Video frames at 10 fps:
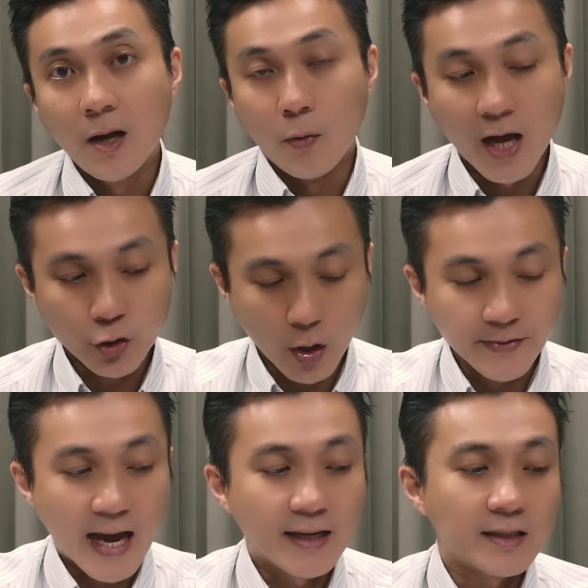我要
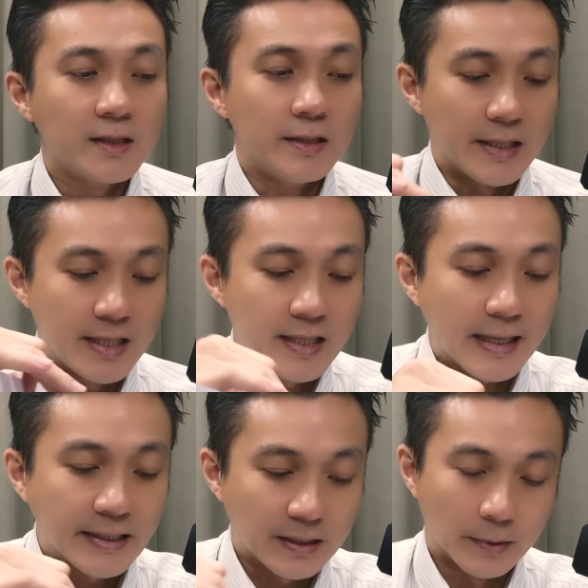传达的是你应
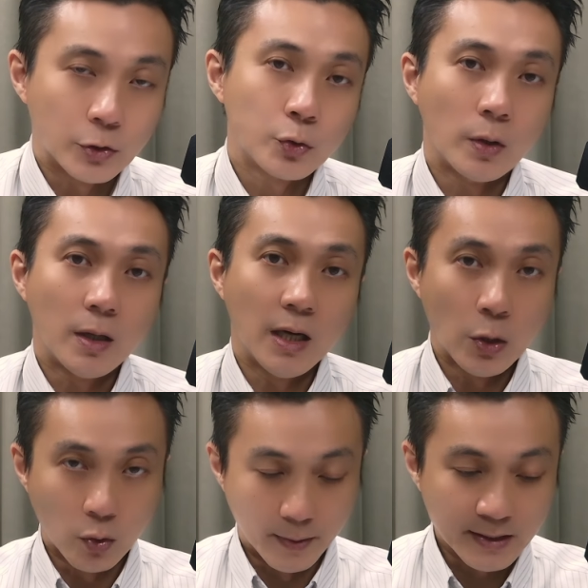该怎么做，而
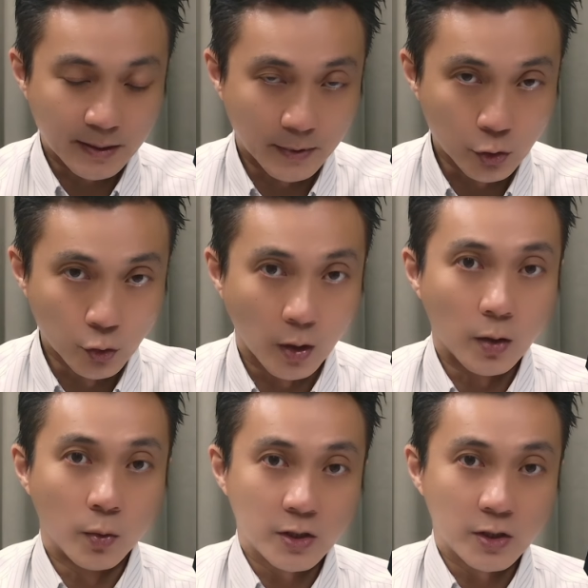我们怎么做？我